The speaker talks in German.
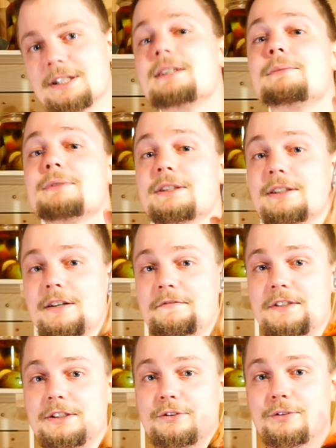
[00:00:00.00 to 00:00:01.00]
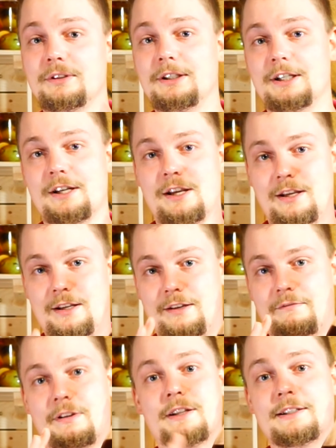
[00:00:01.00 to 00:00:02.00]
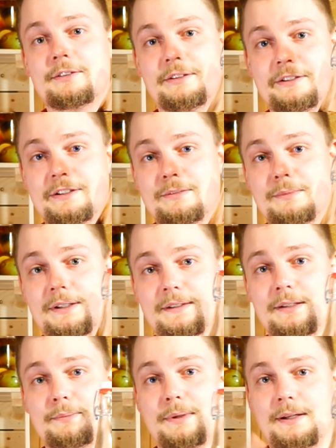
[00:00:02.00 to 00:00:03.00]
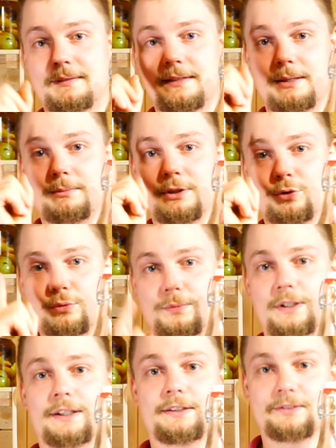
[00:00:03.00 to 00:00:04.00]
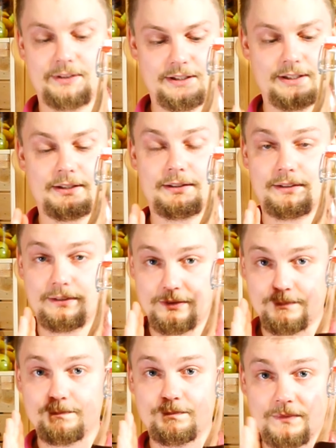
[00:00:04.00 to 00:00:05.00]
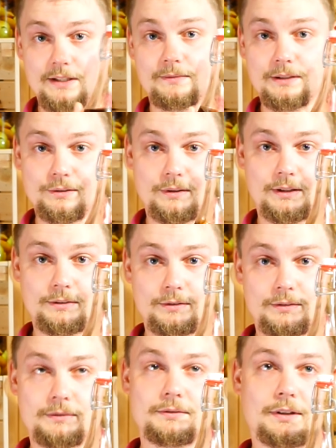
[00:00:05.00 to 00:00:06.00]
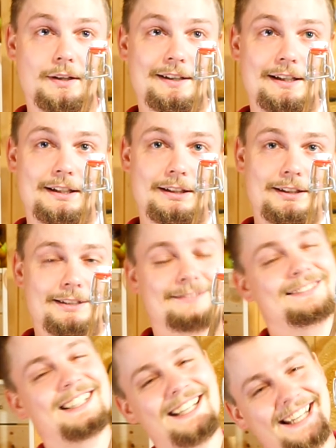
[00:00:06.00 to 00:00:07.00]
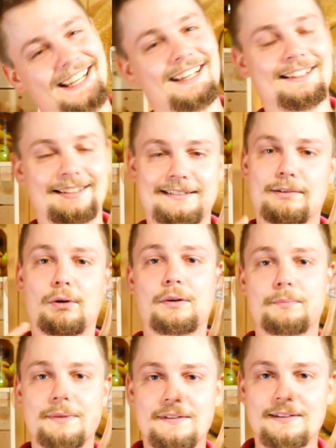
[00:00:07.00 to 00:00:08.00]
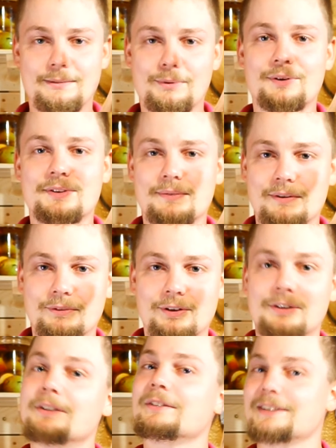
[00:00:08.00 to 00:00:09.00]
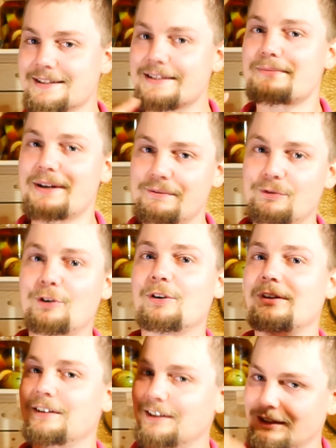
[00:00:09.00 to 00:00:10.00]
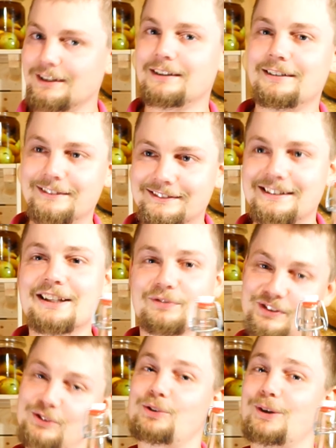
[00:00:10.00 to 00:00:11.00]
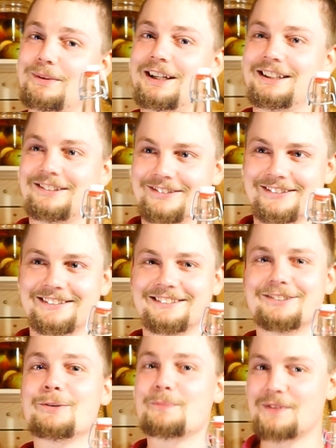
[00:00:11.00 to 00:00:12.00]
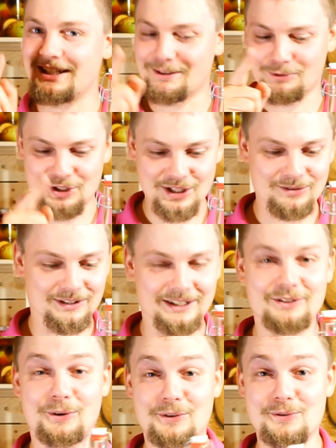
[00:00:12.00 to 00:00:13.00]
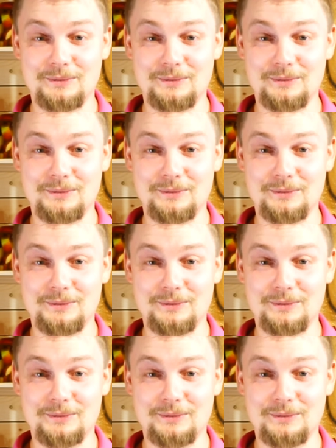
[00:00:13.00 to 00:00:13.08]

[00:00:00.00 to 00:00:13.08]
haben, nämlich den Kaffeelikör. Wenn ihr den noch nicht gemacht habt, jetzt einmal hier oben klicken und gleich das Video angucken. Und dann, naja, das dauert ein bisschen, der braucht zwei Wochen und dann in zwei Wochen das Video nochmal angucken, um den Cappuccino-Likör zu